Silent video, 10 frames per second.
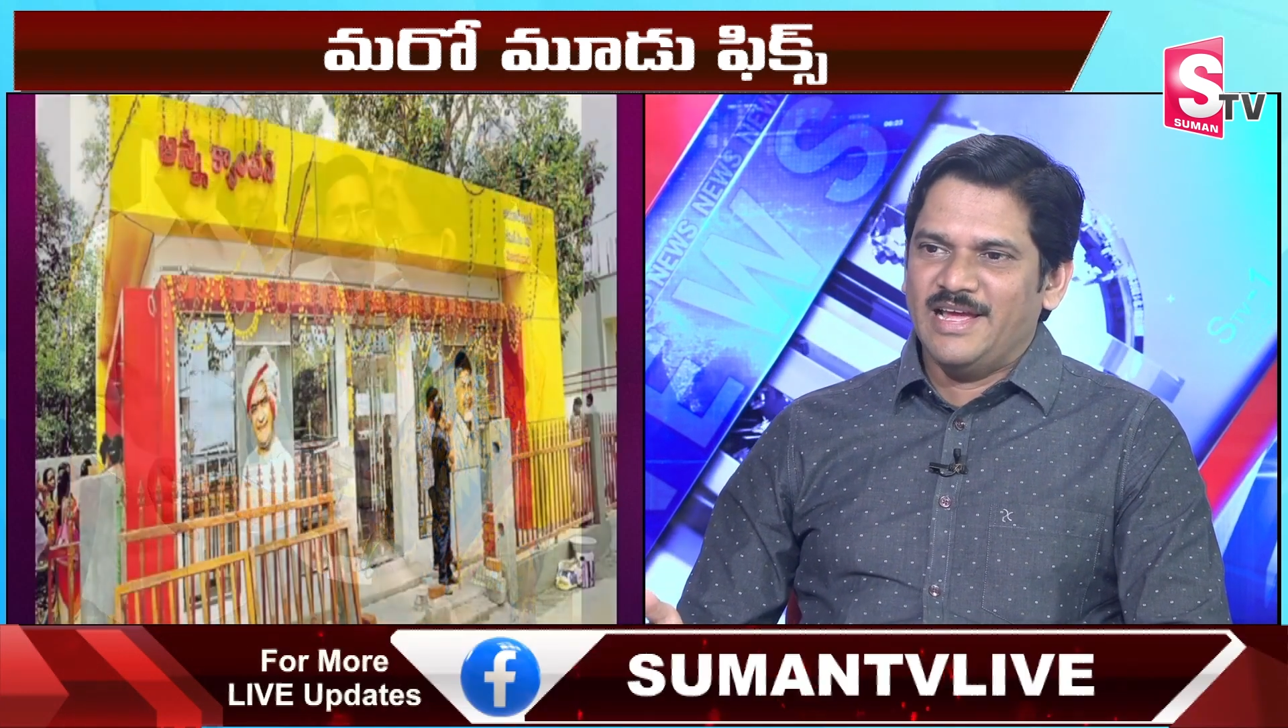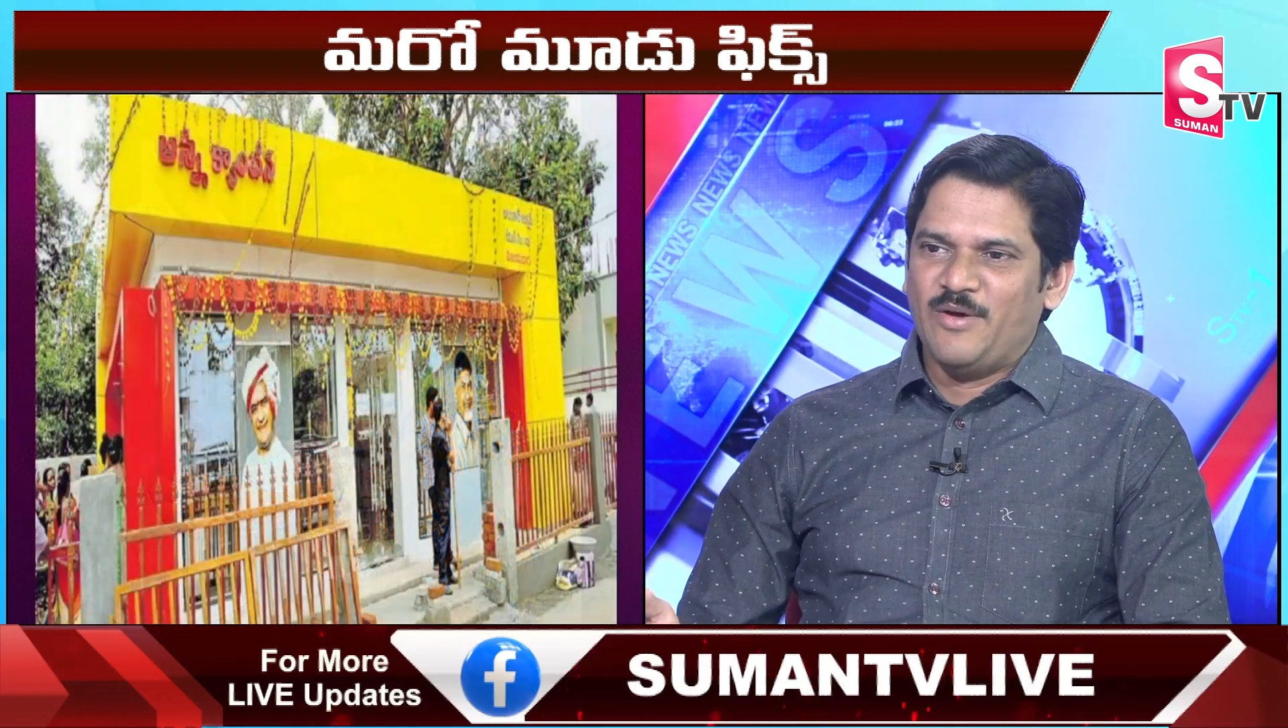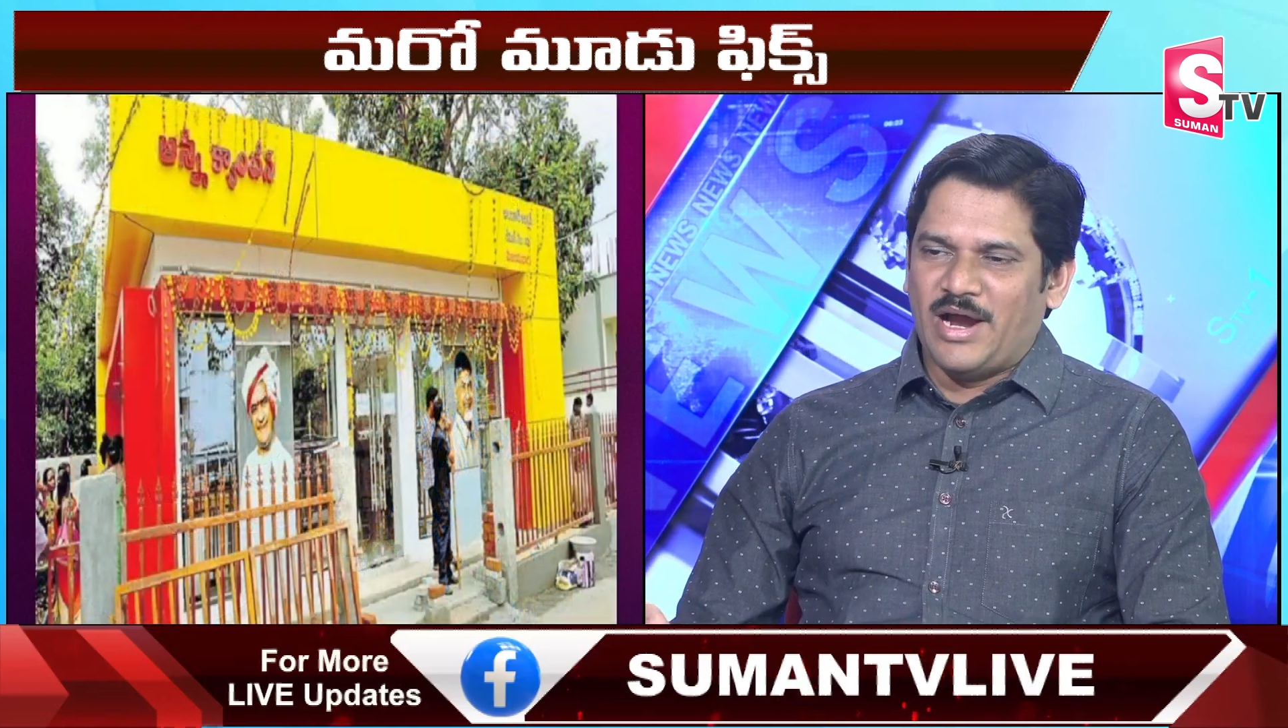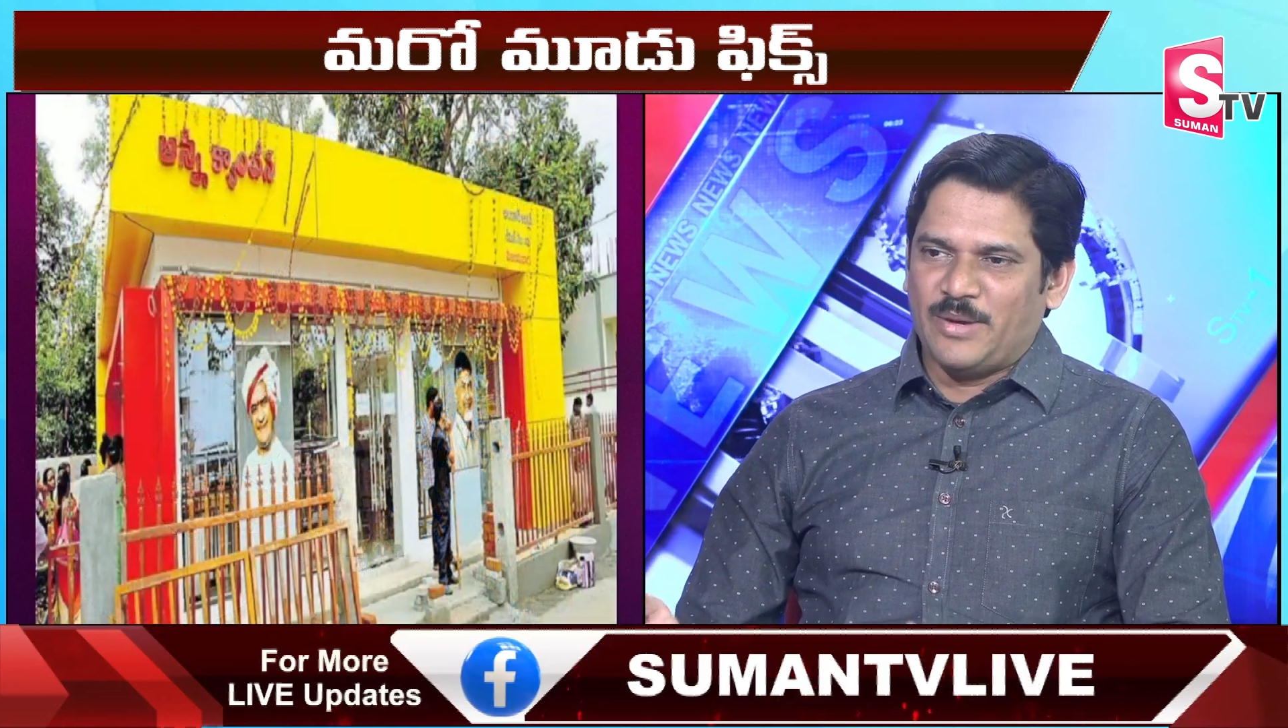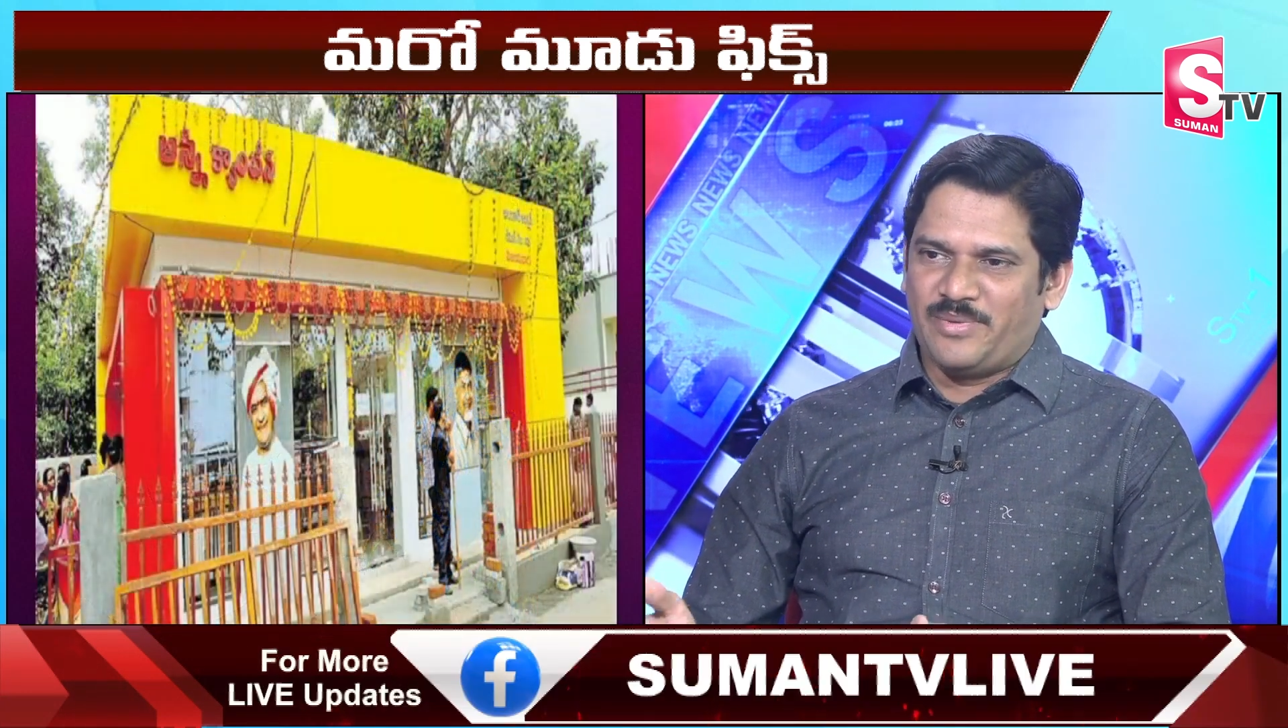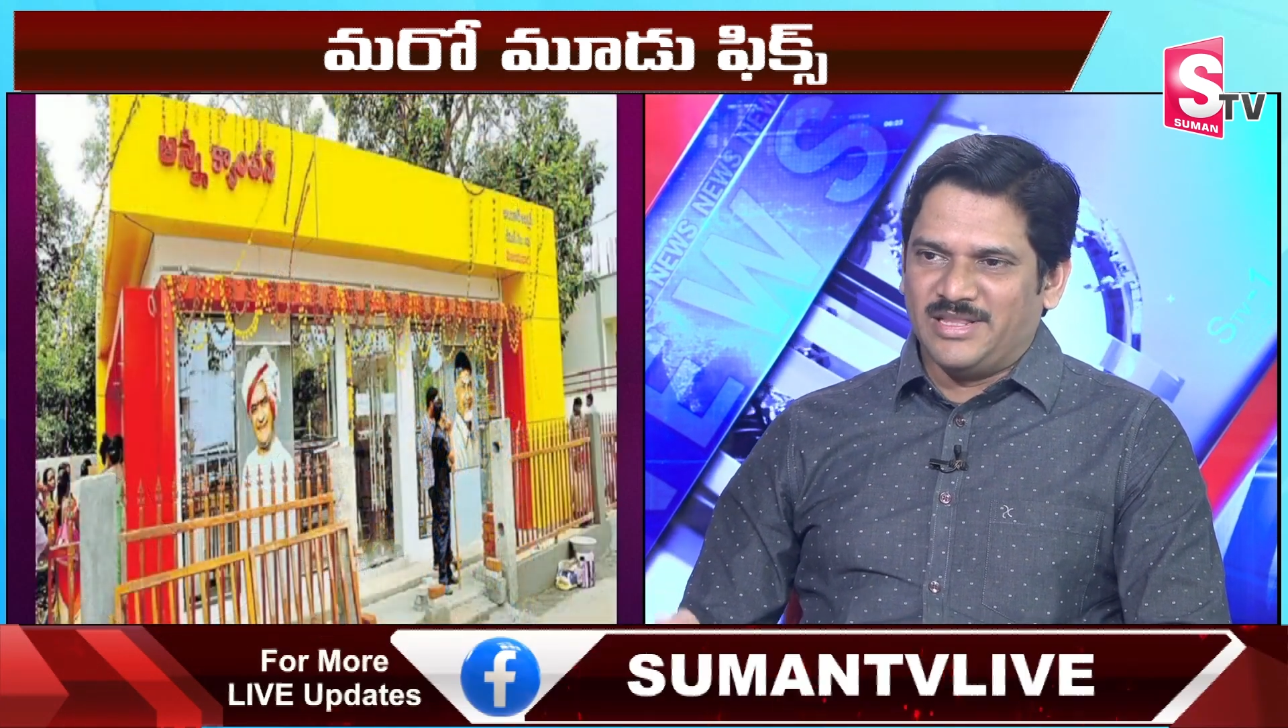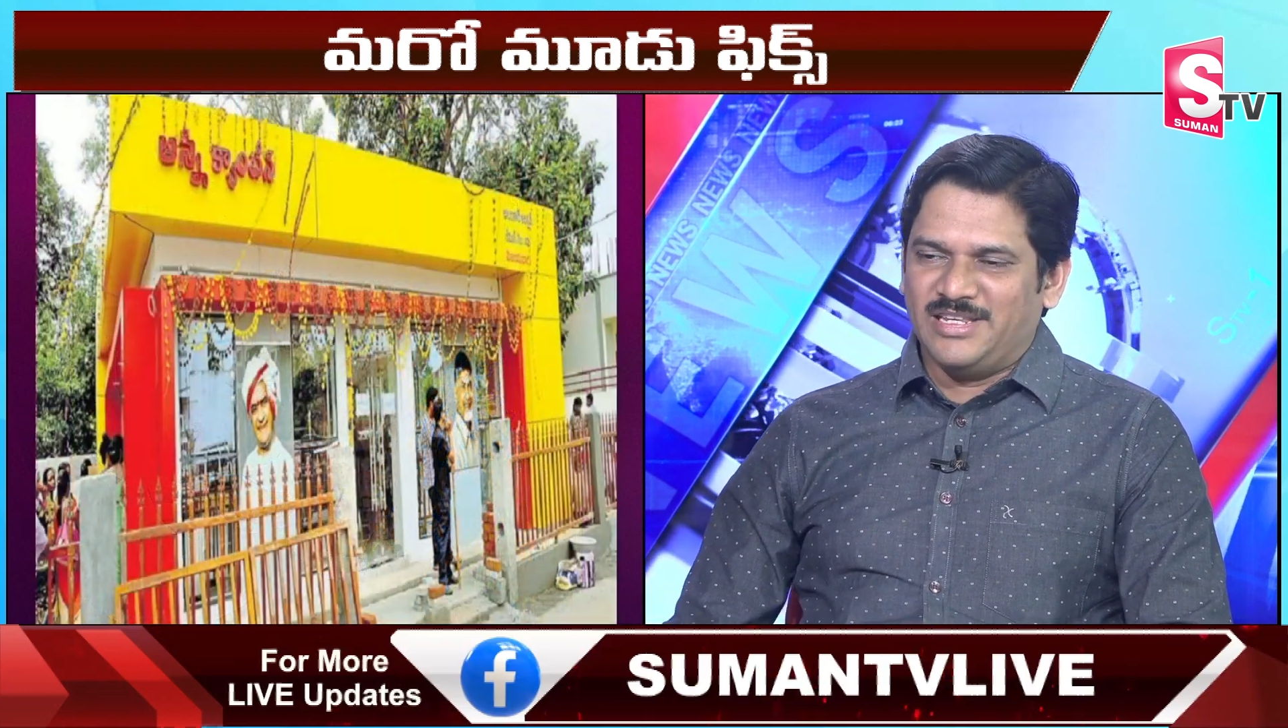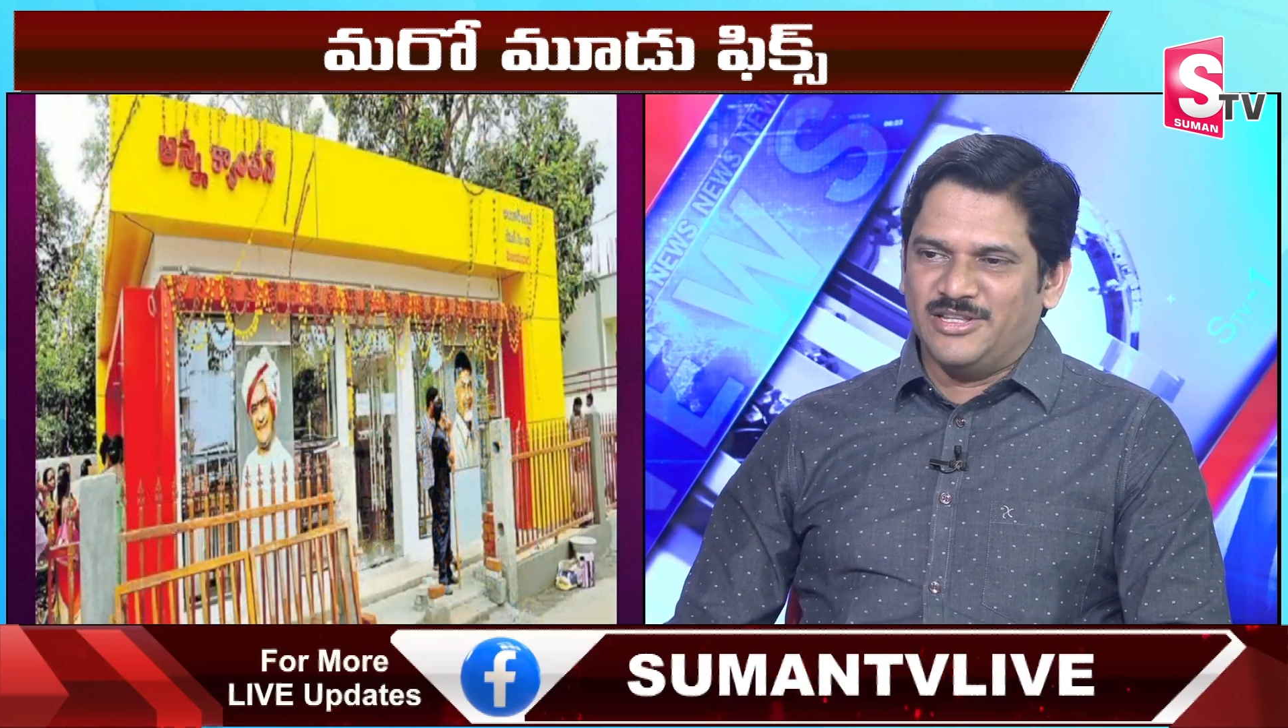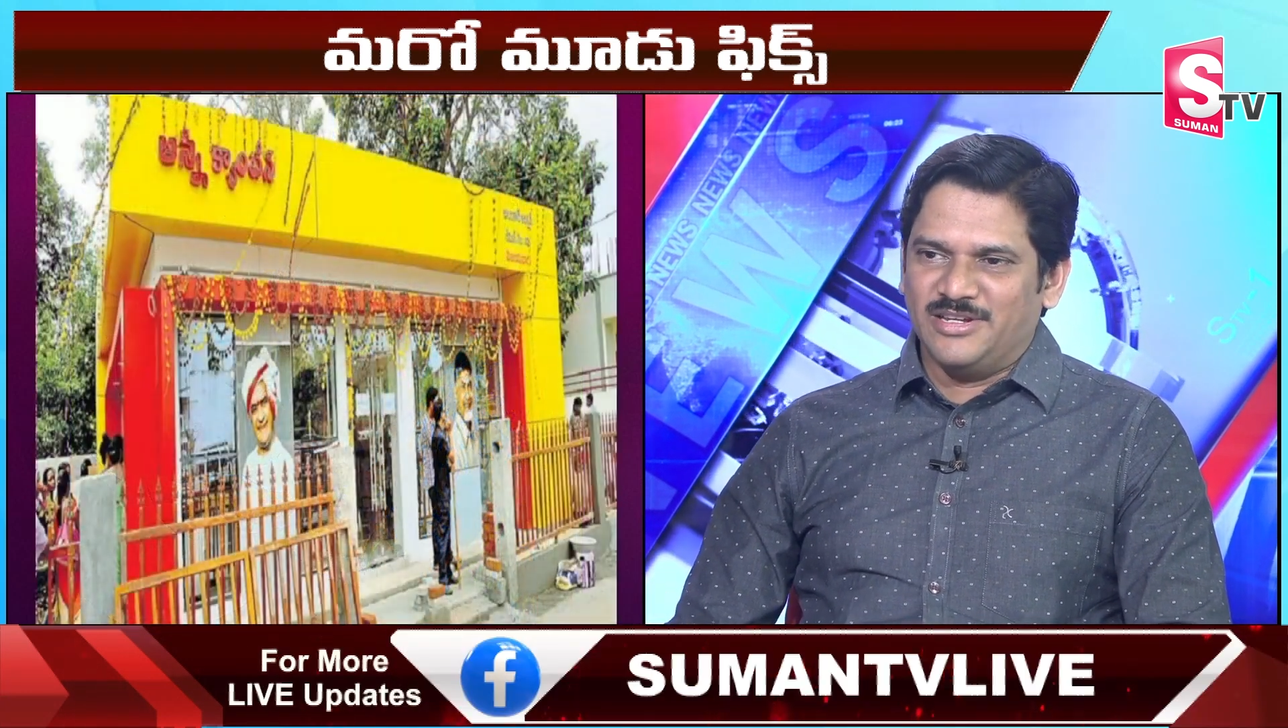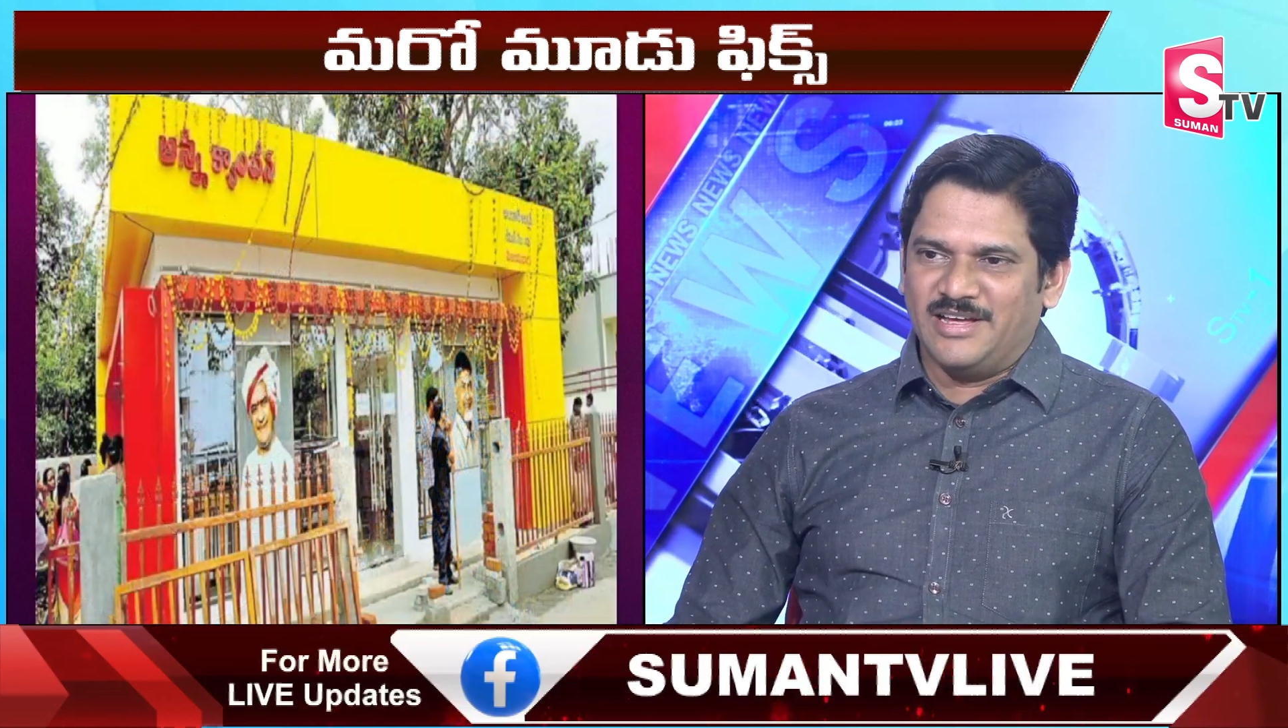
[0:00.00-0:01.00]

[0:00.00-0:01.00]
వాళ్ళ ప్రతినిధులు